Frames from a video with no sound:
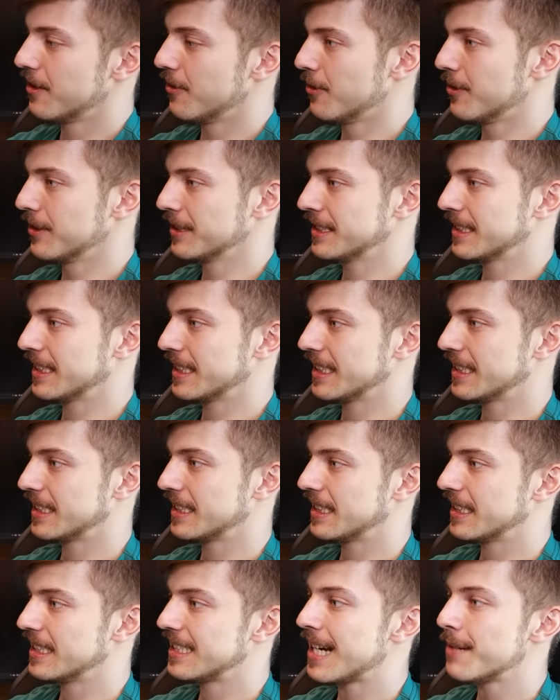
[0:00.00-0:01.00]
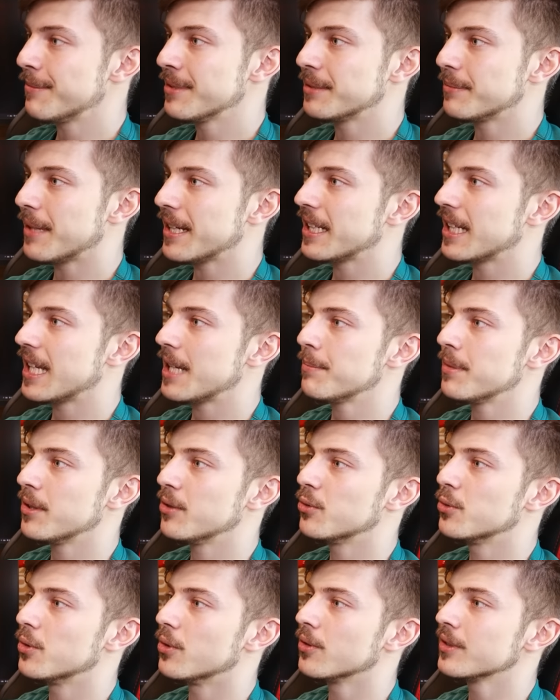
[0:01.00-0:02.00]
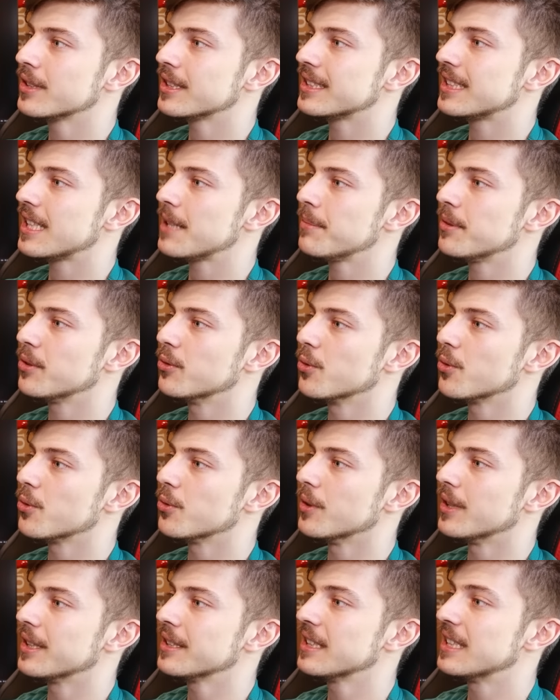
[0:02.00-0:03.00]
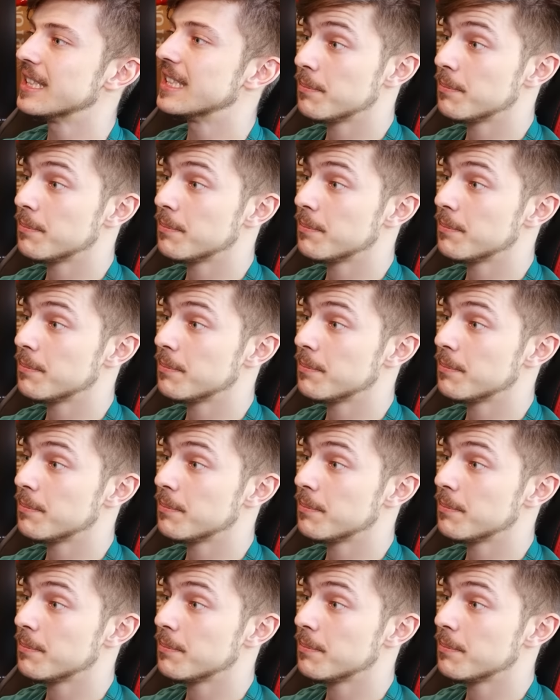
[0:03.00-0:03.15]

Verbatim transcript: und äh, damit meine GPU und CPU kühlen.